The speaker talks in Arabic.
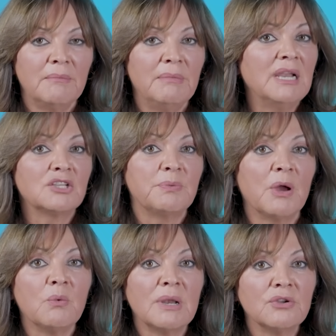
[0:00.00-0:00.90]
بلش
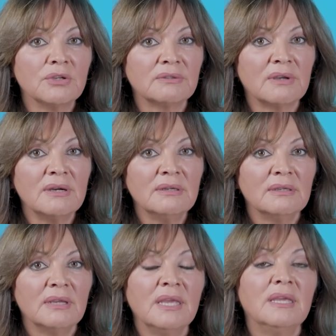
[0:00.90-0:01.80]
بأول نقطة
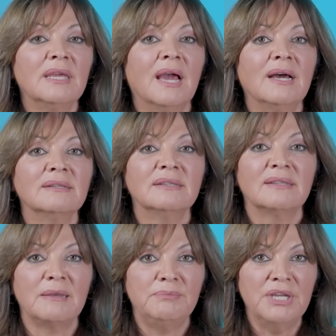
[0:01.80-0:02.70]
هي إعادة
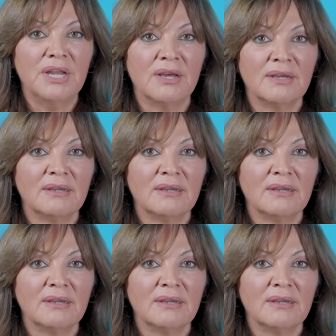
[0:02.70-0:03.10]
البناء